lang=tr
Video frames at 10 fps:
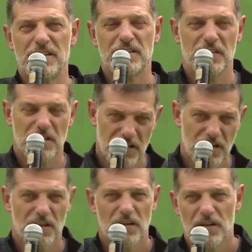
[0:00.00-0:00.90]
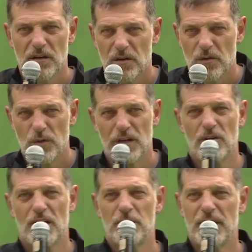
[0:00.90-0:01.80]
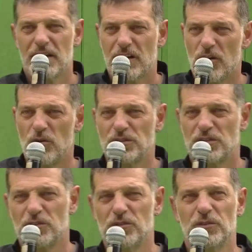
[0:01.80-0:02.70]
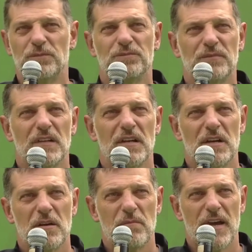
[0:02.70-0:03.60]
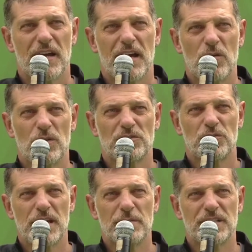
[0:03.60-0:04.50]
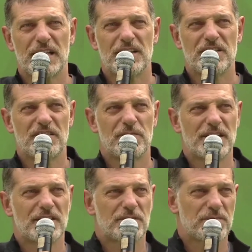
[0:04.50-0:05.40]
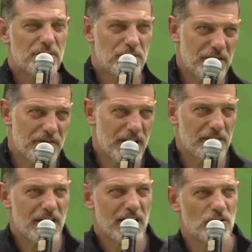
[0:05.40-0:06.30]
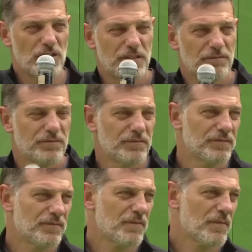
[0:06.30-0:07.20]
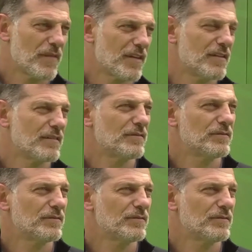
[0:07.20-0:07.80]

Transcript: 53 yaşındaki çalıştırıcının 10 Ocak pazartesi günü Adana Demirspor ile Kadıköy'de oynanacak mücadelede ilk kez Fenerbahçe'nin başında sahaya